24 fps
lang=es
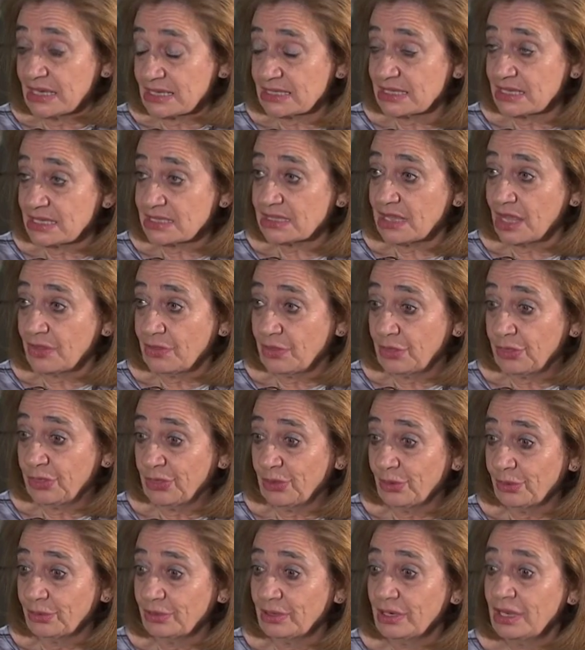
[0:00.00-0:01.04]
la sexta
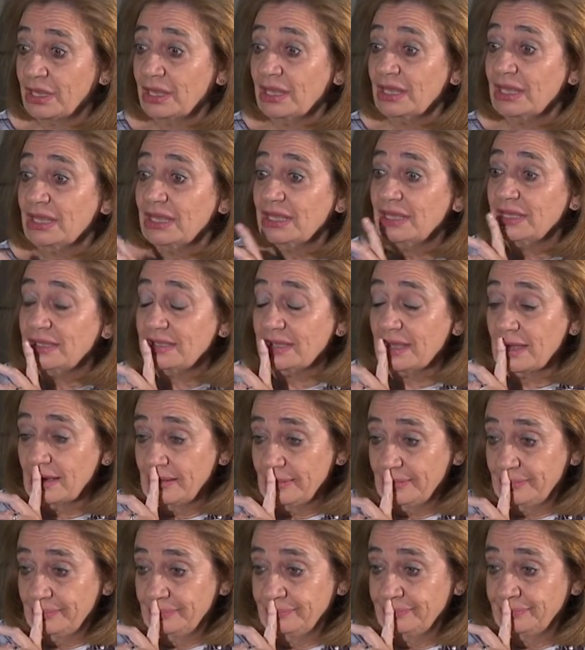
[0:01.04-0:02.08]
edición y
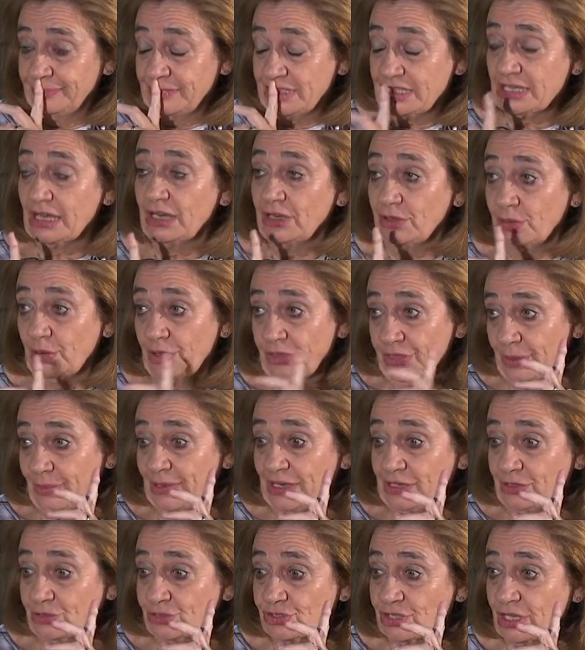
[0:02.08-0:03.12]
ya mm, salió hace
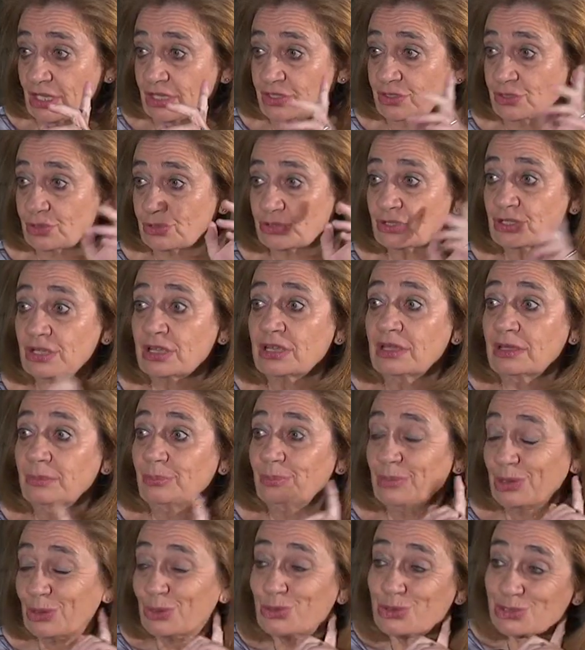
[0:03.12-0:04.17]
varios años,
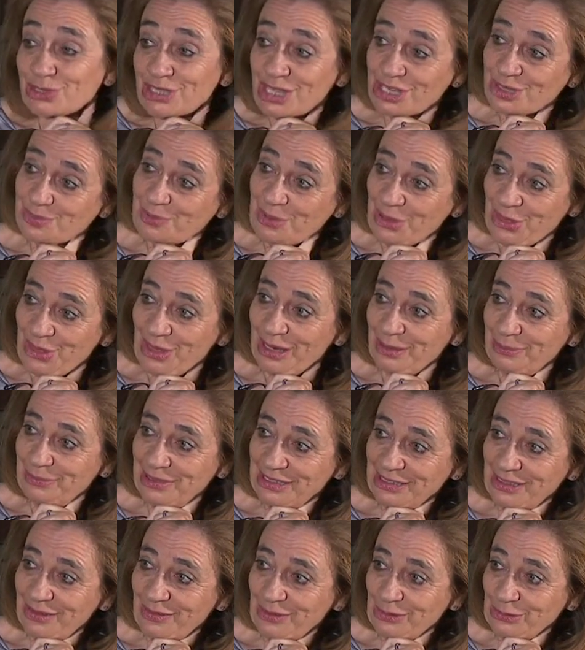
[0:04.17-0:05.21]
me gusta
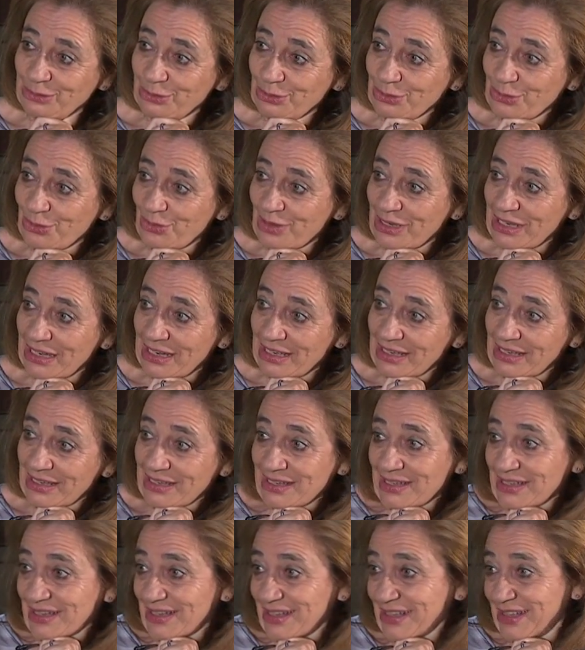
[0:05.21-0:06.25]
especialmente de Antonio Gala,
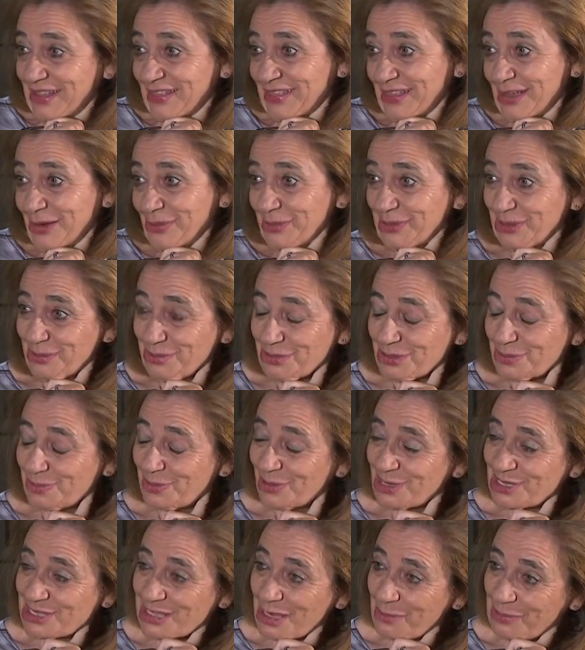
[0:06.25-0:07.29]
y quizá, bueno, pues
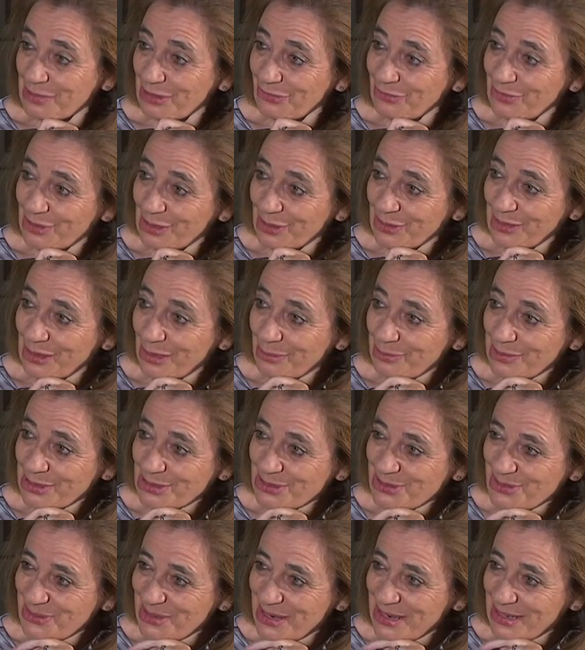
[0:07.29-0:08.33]
por esa preferencia
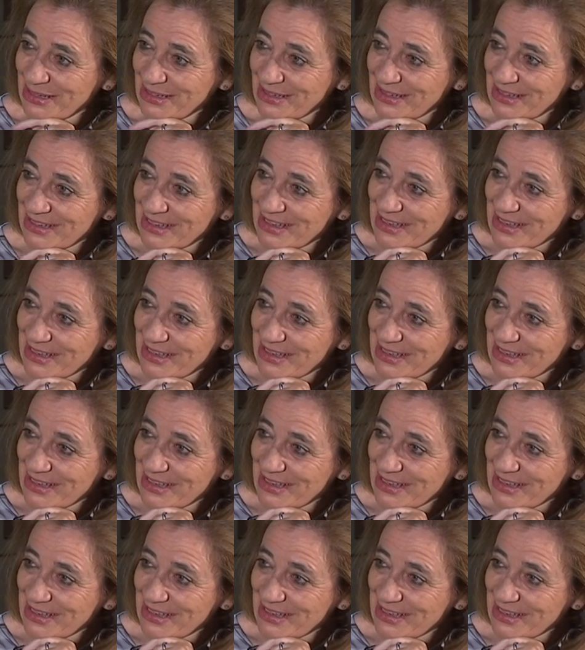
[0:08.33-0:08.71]
personal,